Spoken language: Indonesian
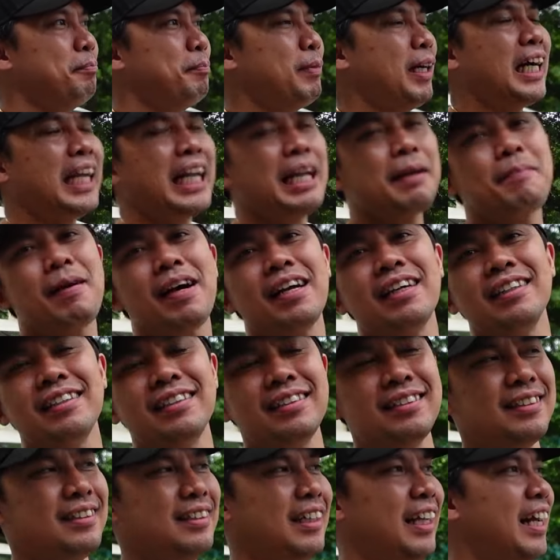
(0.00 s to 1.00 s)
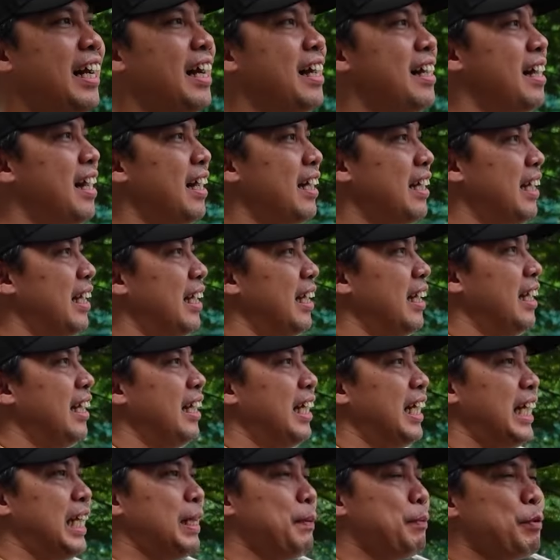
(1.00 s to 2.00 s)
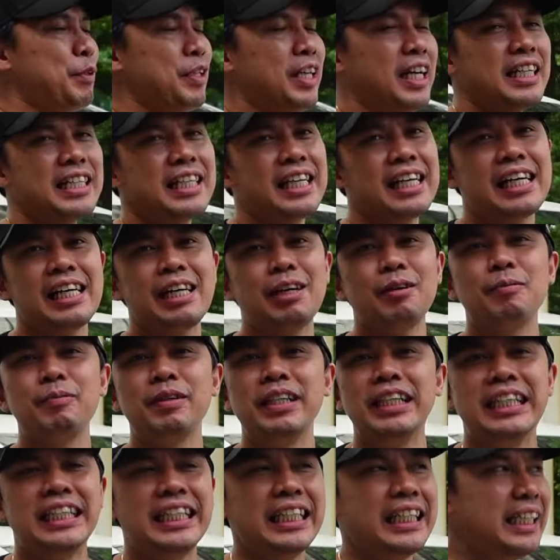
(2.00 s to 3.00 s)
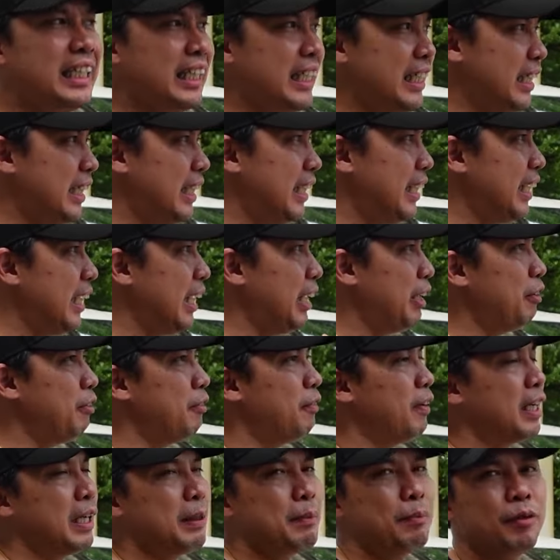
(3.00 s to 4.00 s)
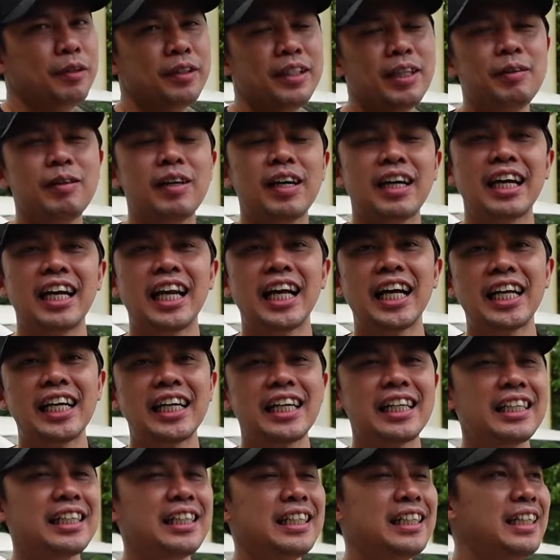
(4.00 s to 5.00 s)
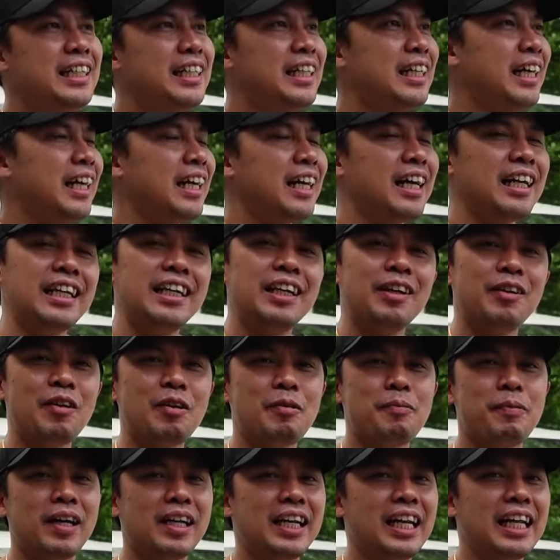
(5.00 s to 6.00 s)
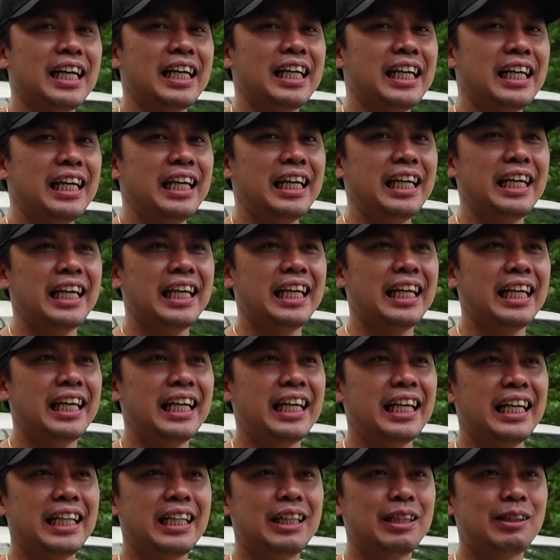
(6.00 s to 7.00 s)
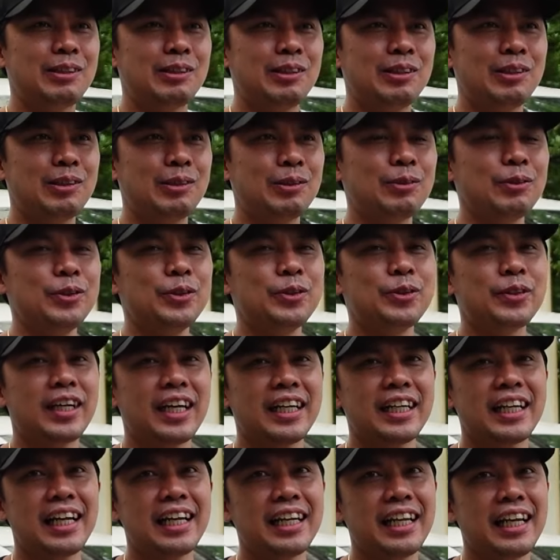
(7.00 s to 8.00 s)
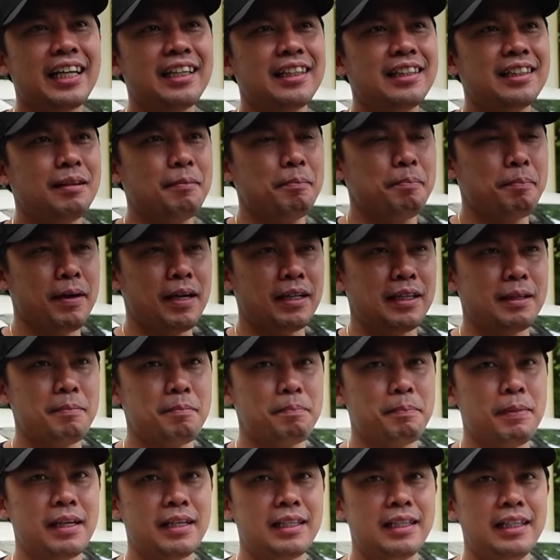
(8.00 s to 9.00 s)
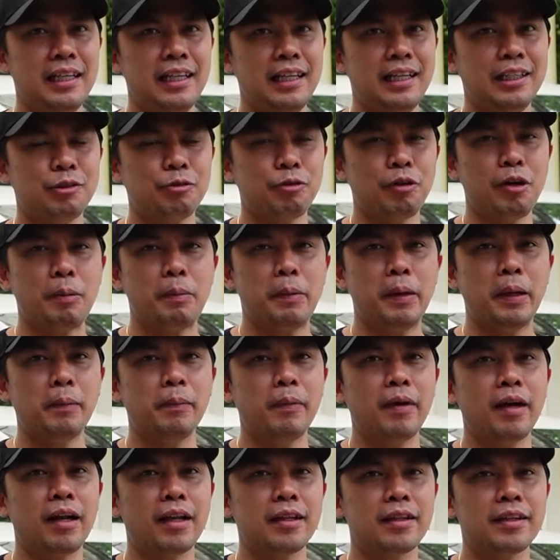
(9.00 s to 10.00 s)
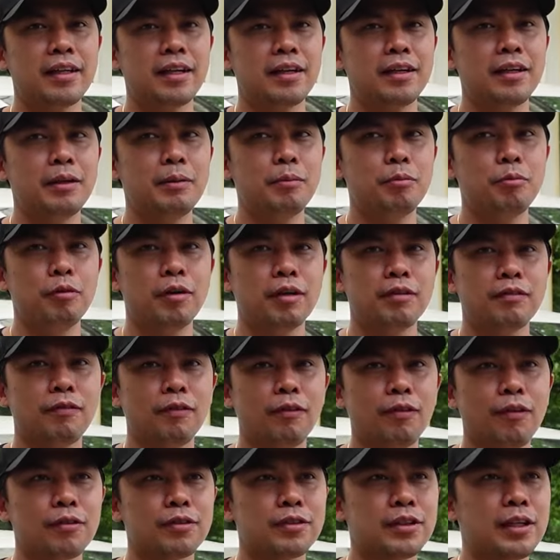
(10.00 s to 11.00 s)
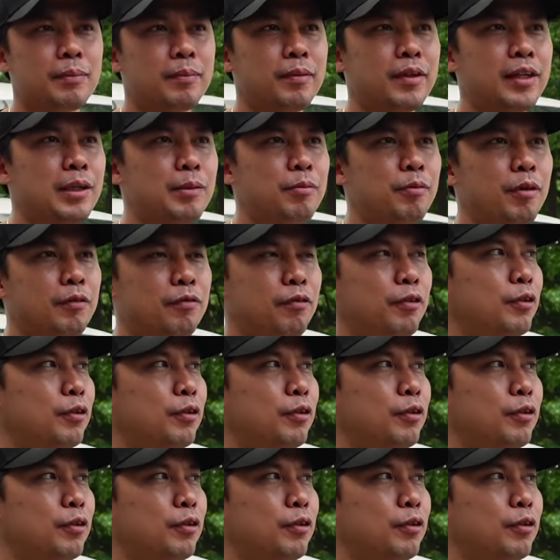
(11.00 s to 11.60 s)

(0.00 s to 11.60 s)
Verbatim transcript: pengereman di kaki punyanya Om Didi, Inovaribonya udah kelar. Kali ini depan lagi tunjukkan kalian tempat-tempat di Surabaya Barat yang dibuat vlog sama dibuat